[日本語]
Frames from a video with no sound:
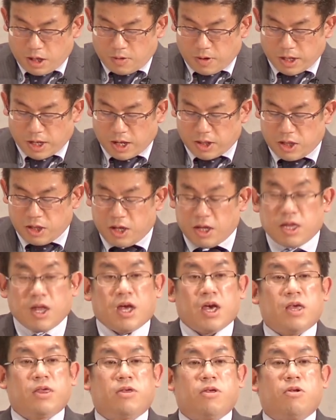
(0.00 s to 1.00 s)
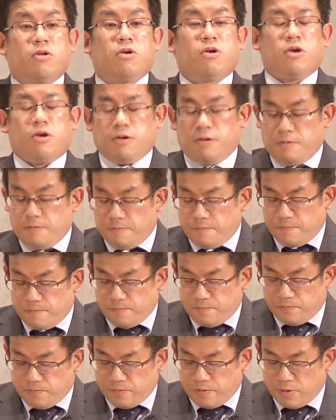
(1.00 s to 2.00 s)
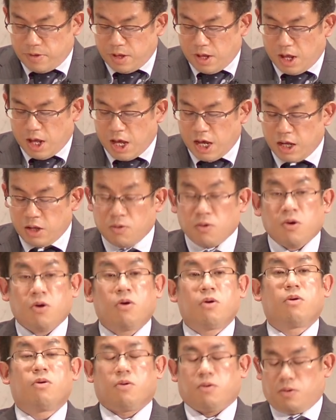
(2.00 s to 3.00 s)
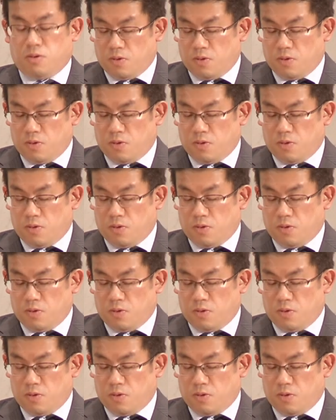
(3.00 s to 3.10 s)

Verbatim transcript: 私に対する愛の